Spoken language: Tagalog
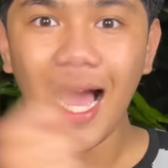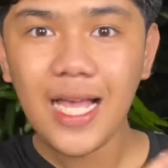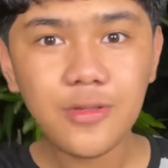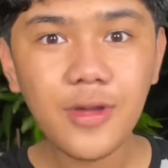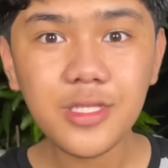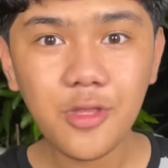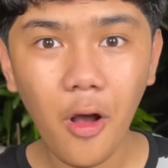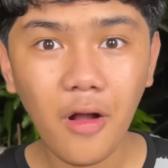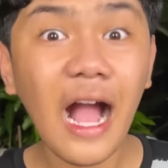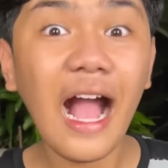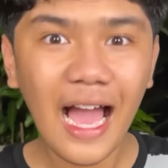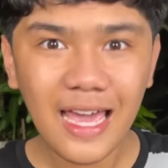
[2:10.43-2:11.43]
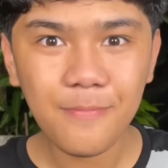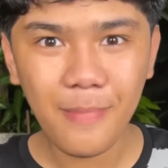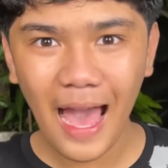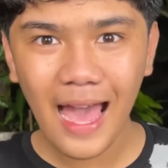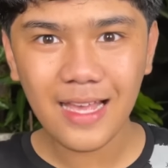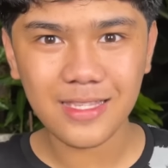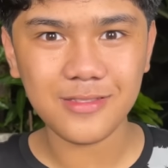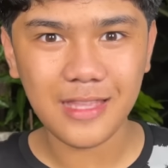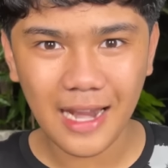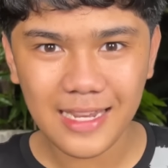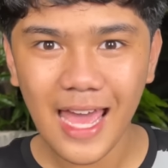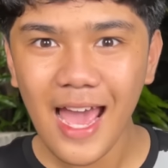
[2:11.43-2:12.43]
Kaso ito, kakaiba. So,
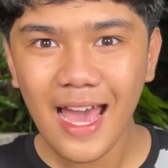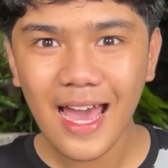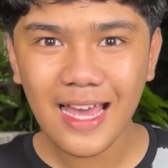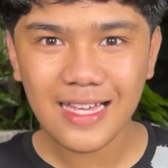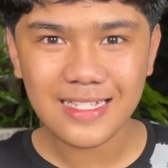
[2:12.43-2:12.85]
tara na.